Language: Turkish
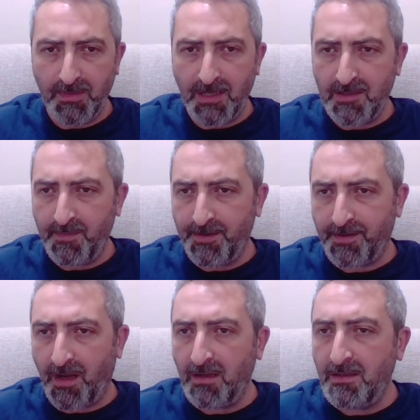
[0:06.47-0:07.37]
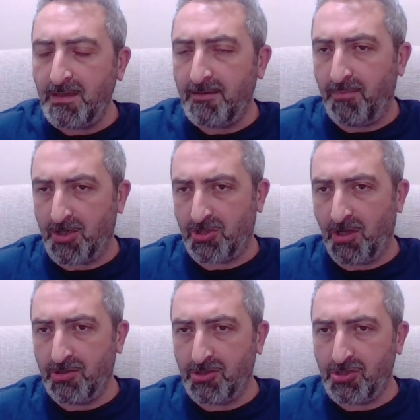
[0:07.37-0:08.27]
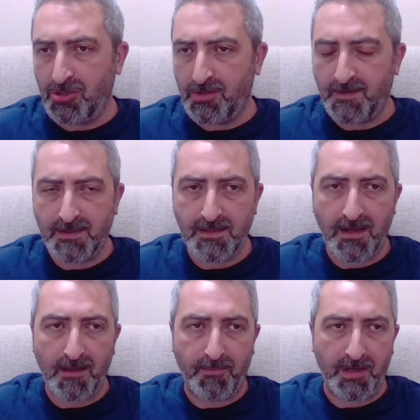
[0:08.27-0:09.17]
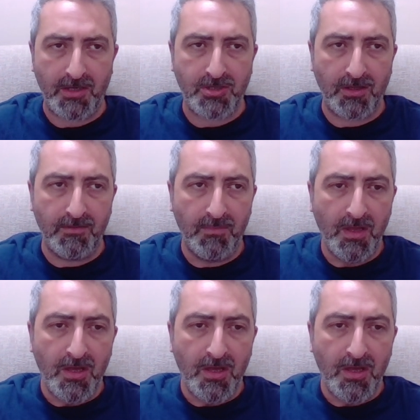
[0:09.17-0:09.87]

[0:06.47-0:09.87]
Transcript: Yeni bir rally başlangıcını sizlerle paylaşalım.